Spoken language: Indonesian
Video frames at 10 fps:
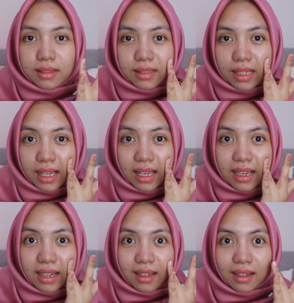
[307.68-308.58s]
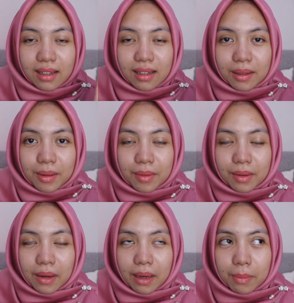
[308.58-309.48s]
si uh,
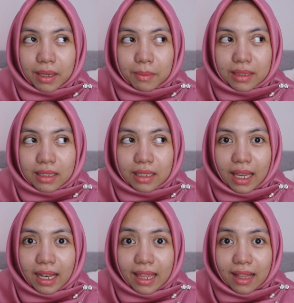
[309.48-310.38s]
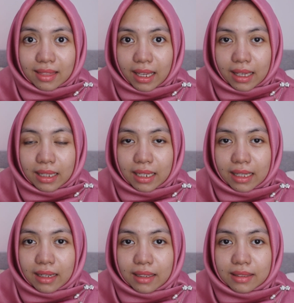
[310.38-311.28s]
apa namanya nih Heliatek ini
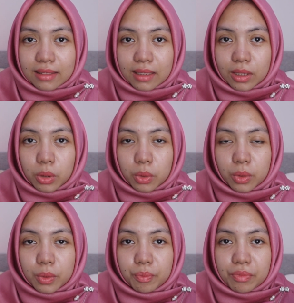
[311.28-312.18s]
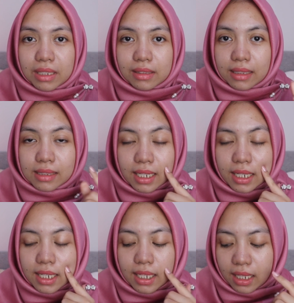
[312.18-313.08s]
guys gitu
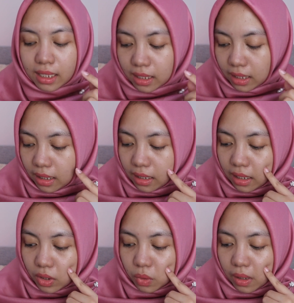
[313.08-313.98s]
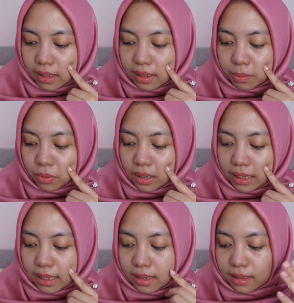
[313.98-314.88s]
sunscreen ini lalu ada
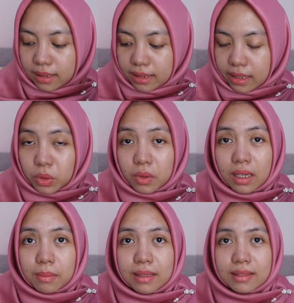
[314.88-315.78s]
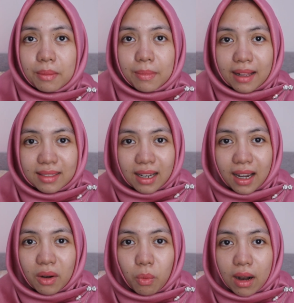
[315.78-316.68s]
pula uh, dia tuh nggak bisa
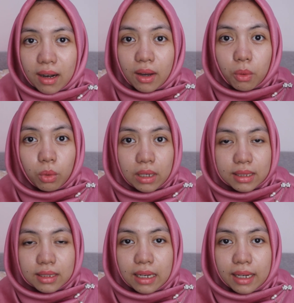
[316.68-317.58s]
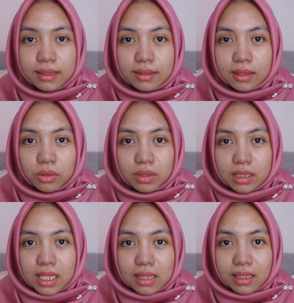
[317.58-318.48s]
meratakan warna kulit guys gitu
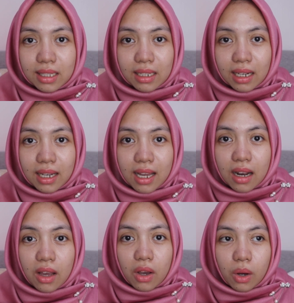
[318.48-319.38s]
jadi kita kira kan